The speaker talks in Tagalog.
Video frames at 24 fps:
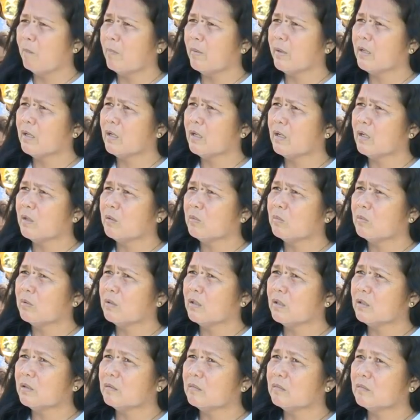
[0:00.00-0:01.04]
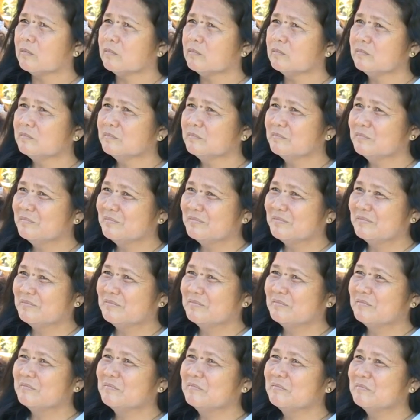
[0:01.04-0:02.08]
pa'y nalalugod ito. Kay?
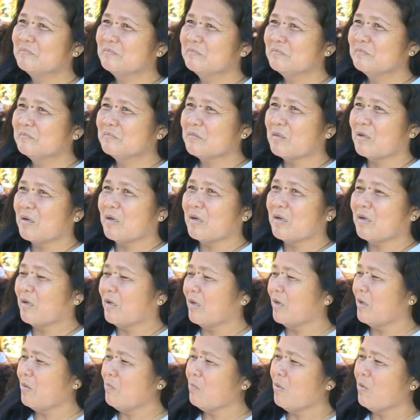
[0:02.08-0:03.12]
Kay